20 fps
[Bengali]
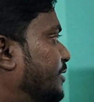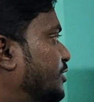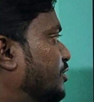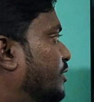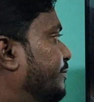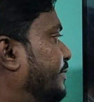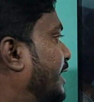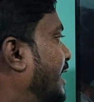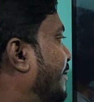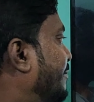সমাস
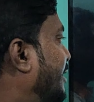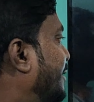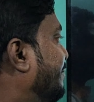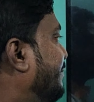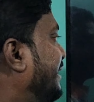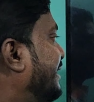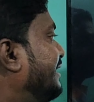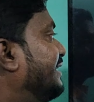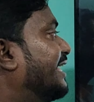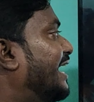হবে আবার
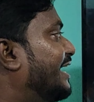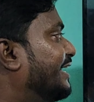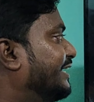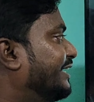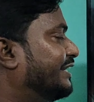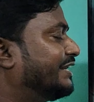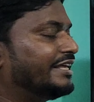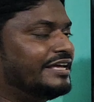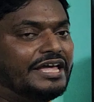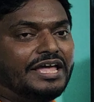
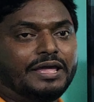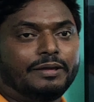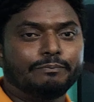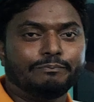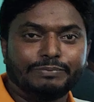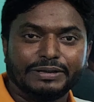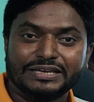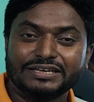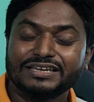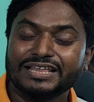বিদ্যাহীন
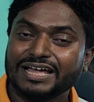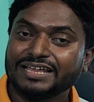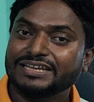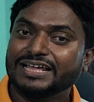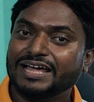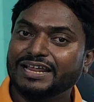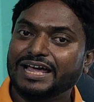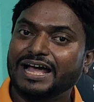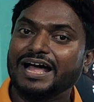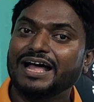বিদ্যা
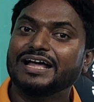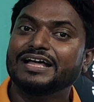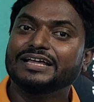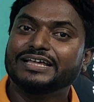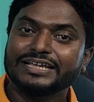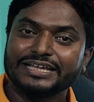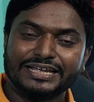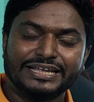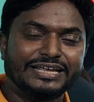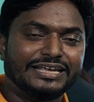দ্বারা
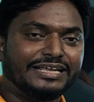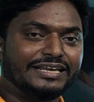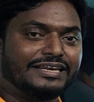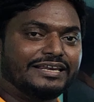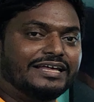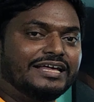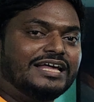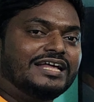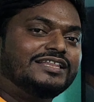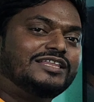হীন
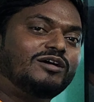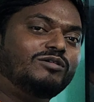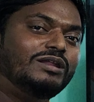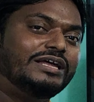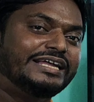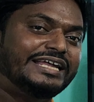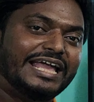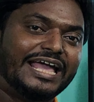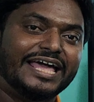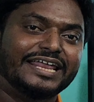তাহলে
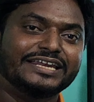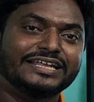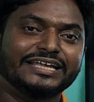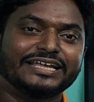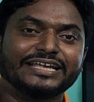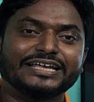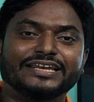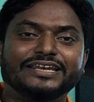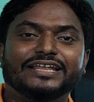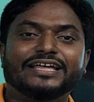
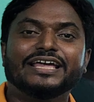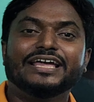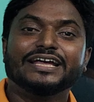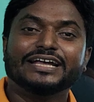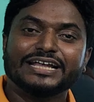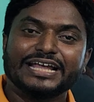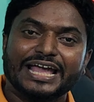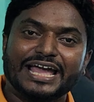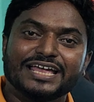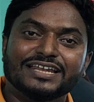জ্ঞানহীন
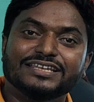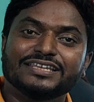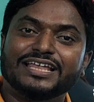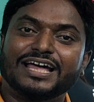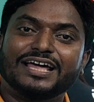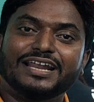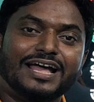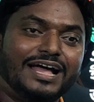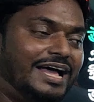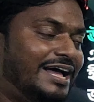জ্ঞান
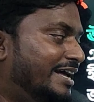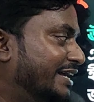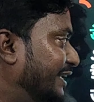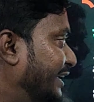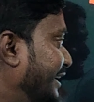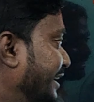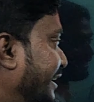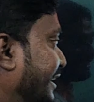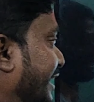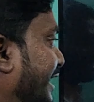দ্বারা
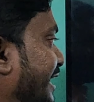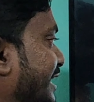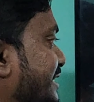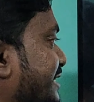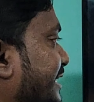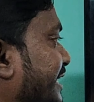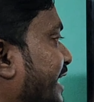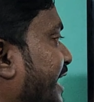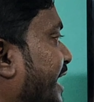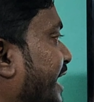হীন এই
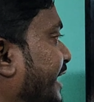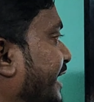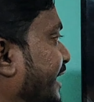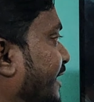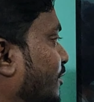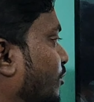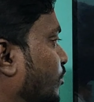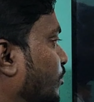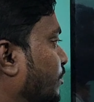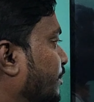যে
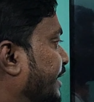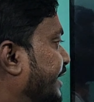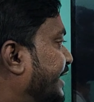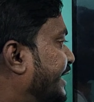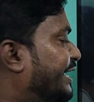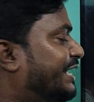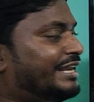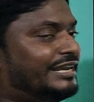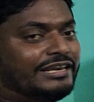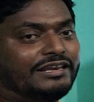
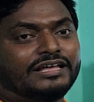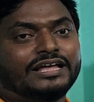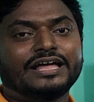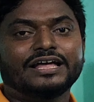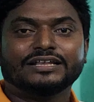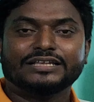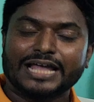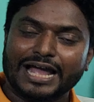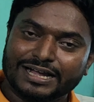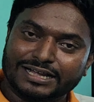হীন
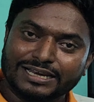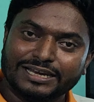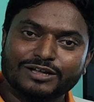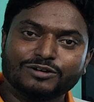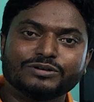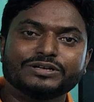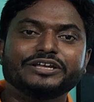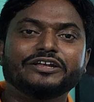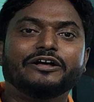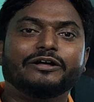
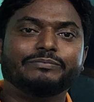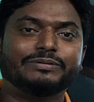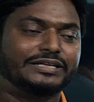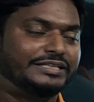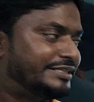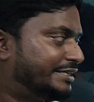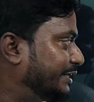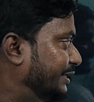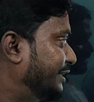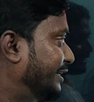থাকলেও কি হবে
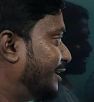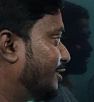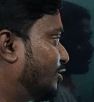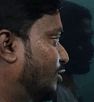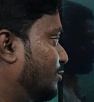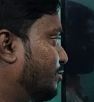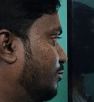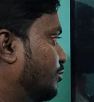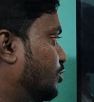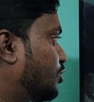তৃতীয়
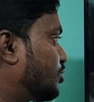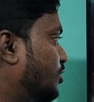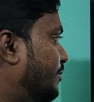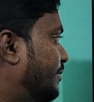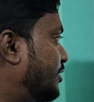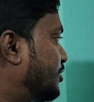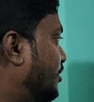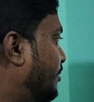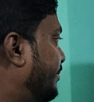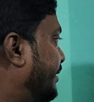তৎপুরুষ
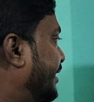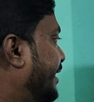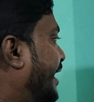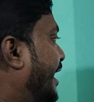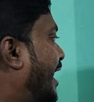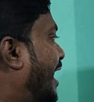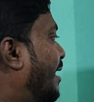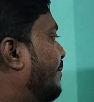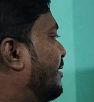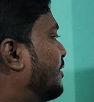সমাস হবে
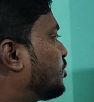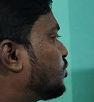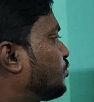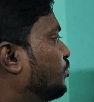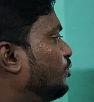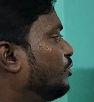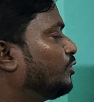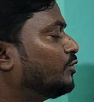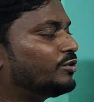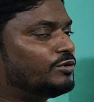আবার
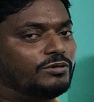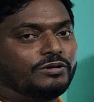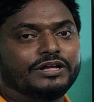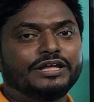শূন্য